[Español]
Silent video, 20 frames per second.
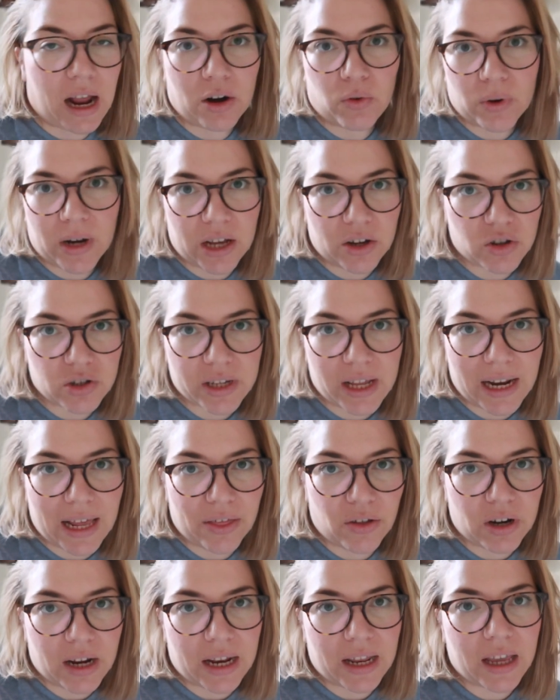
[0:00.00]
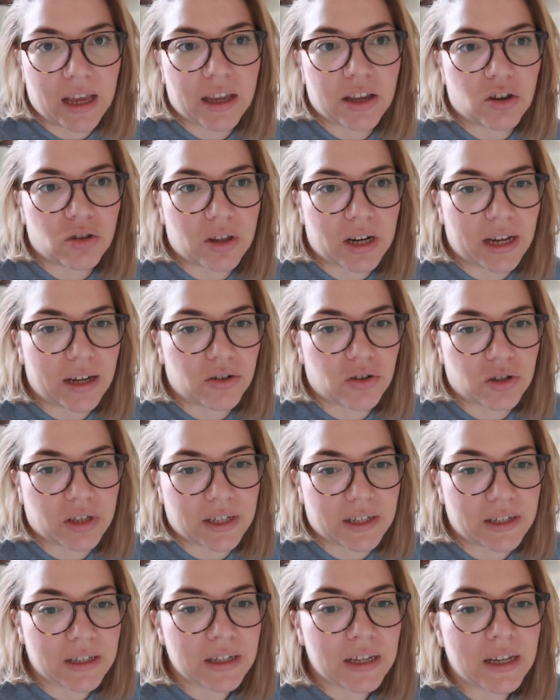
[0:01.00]
algunas cosas las donaré y otras
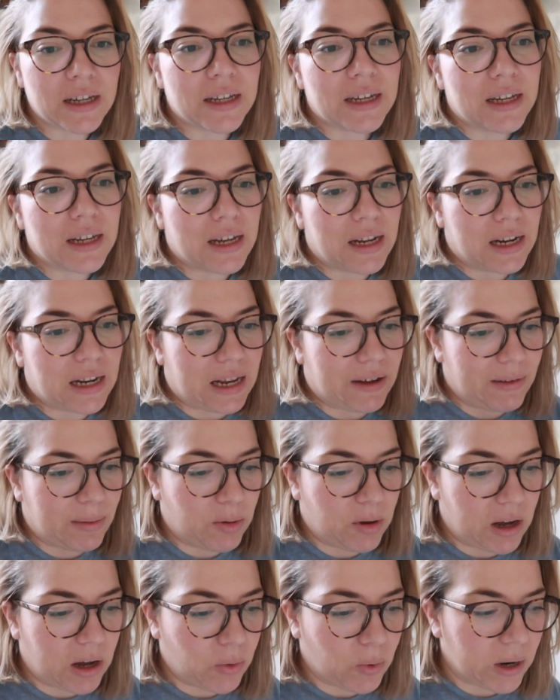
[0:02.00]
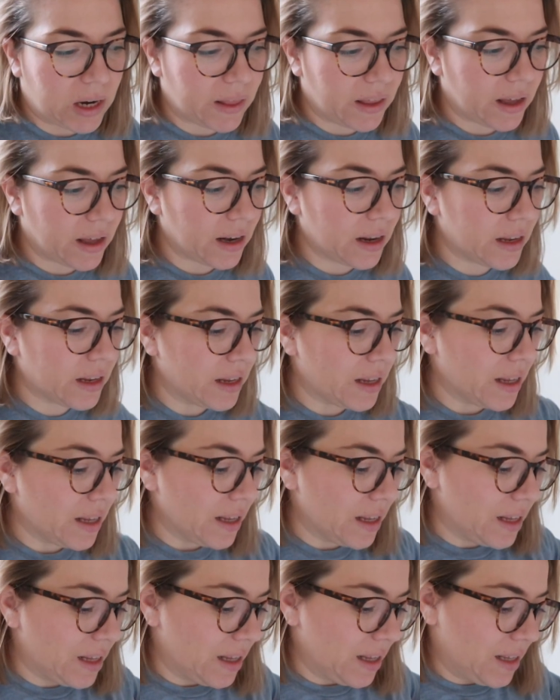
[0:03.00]
cosas las vamos a guardar.
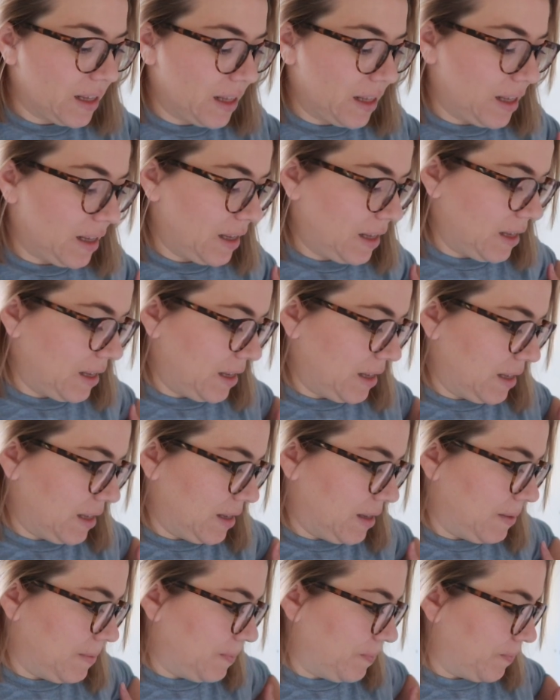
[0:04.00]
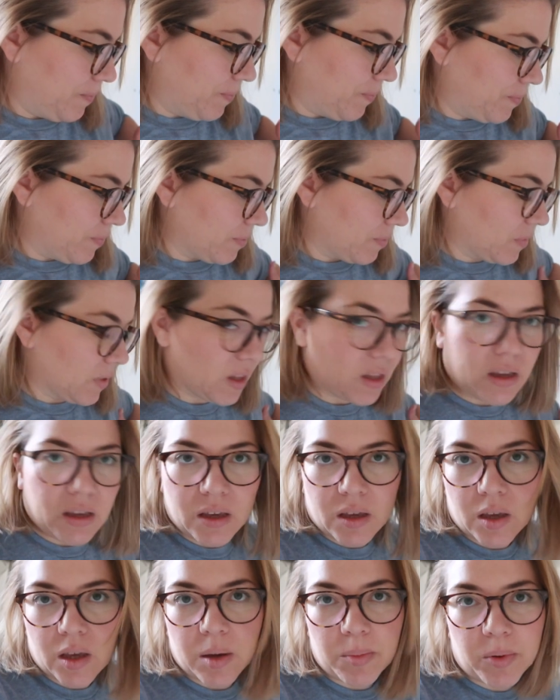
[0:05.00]
Y,
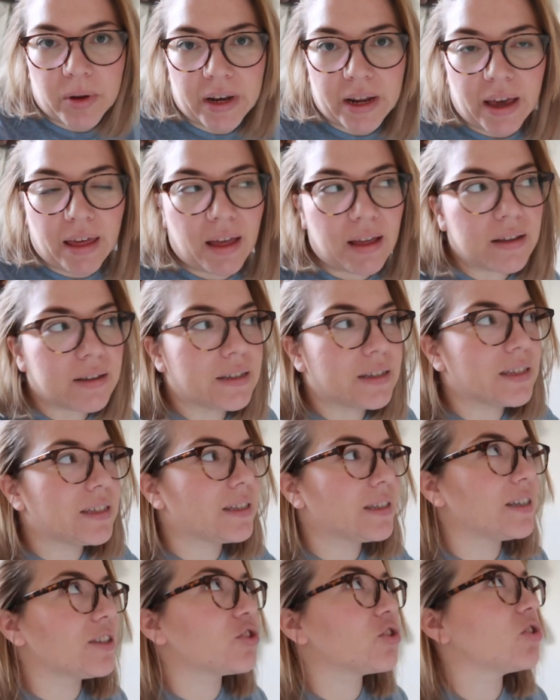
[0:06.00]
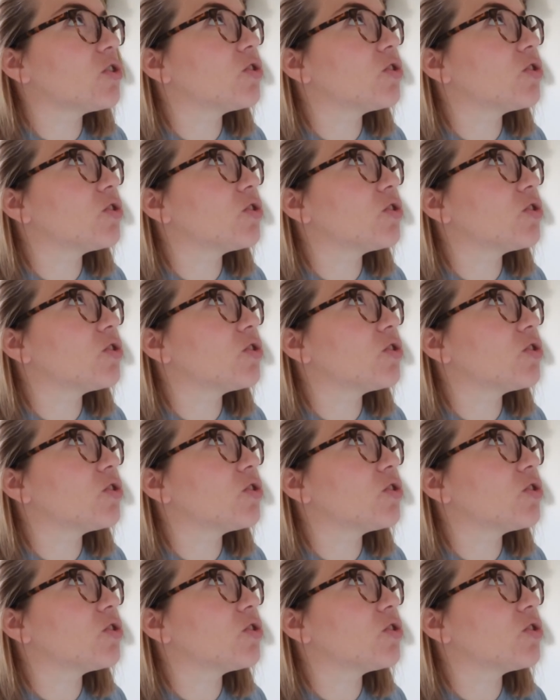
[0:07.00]
y pues nada, en eso